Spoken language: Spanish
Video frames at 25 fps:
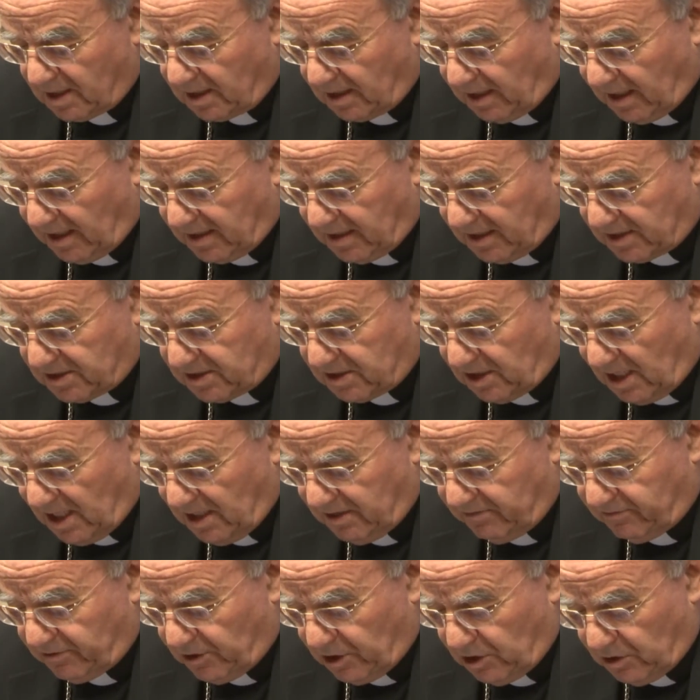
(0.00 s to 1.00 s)
Queda
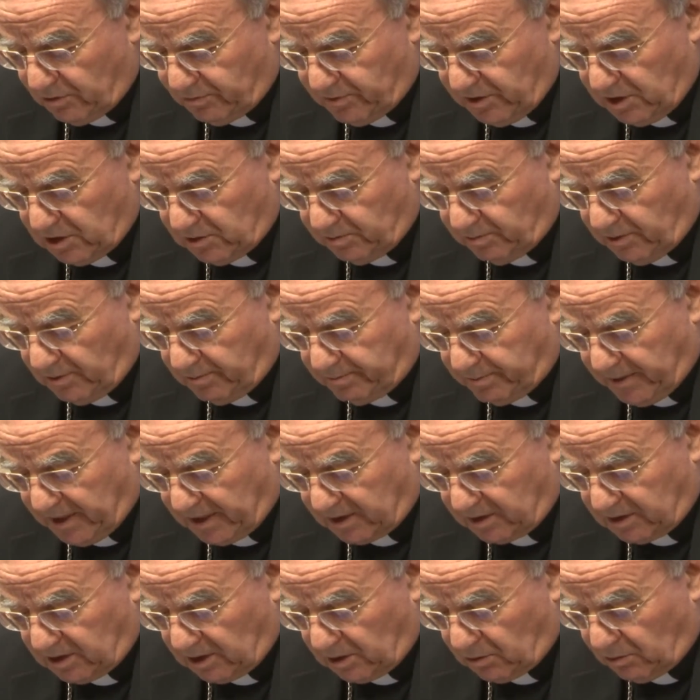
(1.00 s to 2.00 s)
salvo el obispo
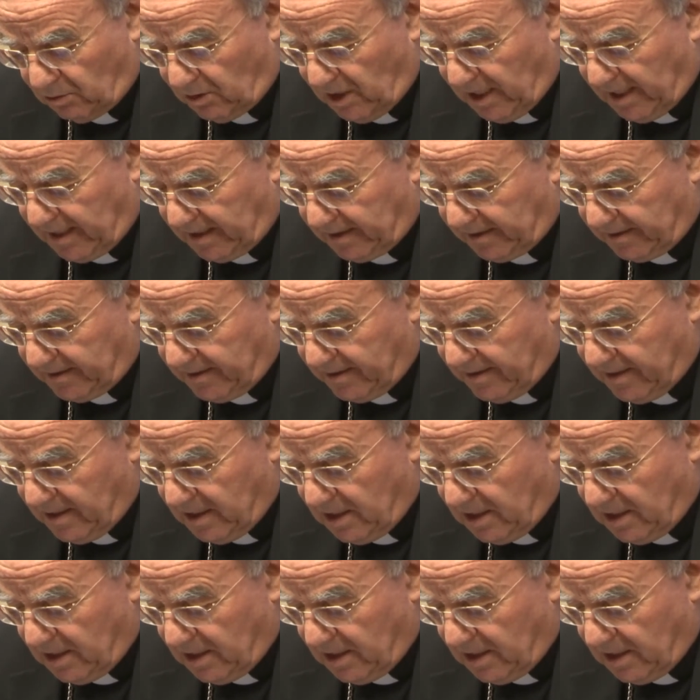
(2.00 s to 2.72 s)
particular.